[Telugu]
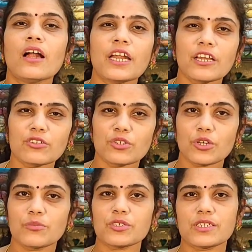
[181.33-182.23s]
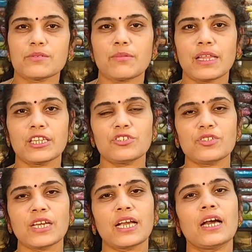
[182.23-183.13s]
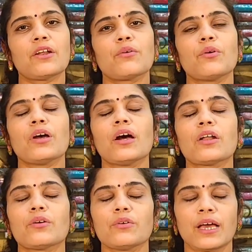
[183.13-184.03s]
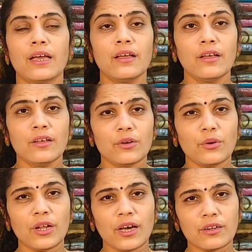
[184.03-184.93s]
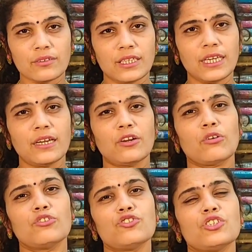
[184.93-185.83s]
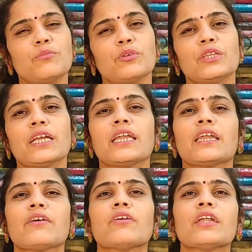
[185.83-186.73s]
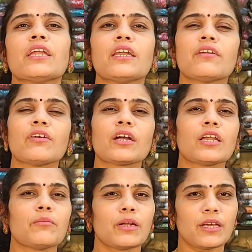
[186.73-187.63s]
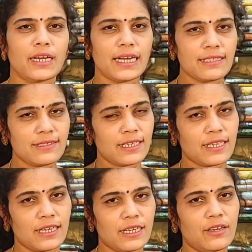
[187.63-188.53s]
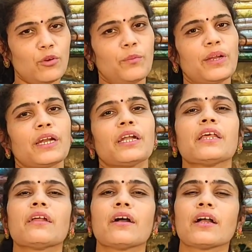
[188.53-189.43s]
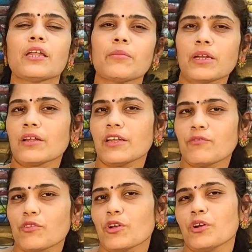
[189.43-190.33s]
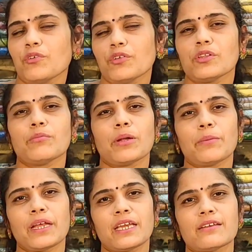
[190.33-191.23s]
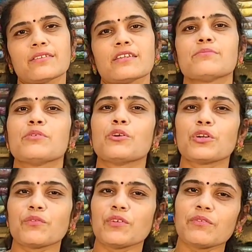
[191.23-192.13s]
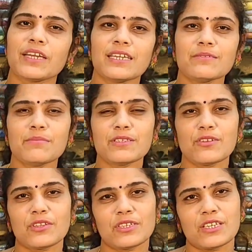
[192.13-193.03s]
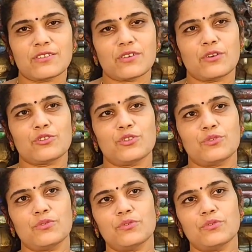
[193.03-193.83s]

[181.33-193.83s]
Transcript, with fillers: అండ్ ఇంకో షోరూమ్ వచ్చేసి మందర్ష్ నగర్ కొనార్కు కునార్క్ థియేటర్ కొంచెం ముందుకు ఎంటర్ అవ్వండి ఎంటర్ అవ్వగానే మనకి రైట్ సైడ్ కట్టే లోపల రండి రాగానే మనకి లెఫ్ట్ లోనే ఉంటుంది మన ప్రజ్ఞా సారీస్ బ్యూటిఫుల్ వెరైటీస్ మీ సొంతం చేసుకోవచ్చు